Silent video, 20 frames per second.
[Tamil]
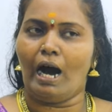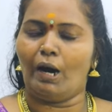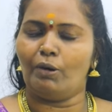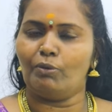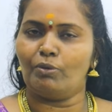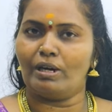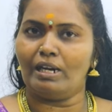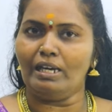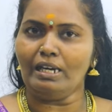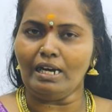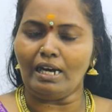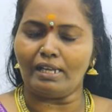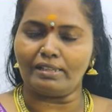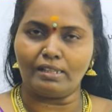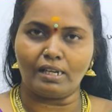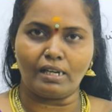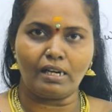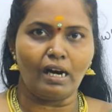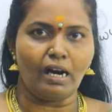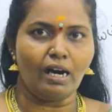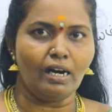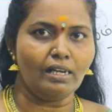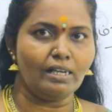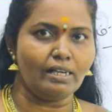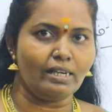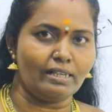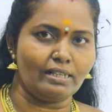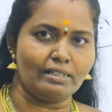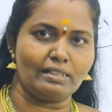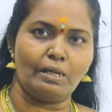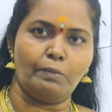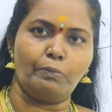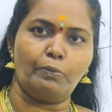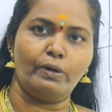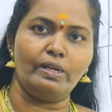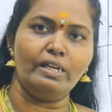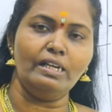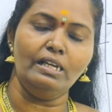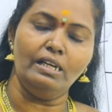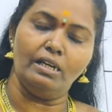அவங்கள அந்த காலகட்டத்தில்
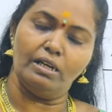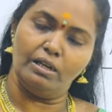போய்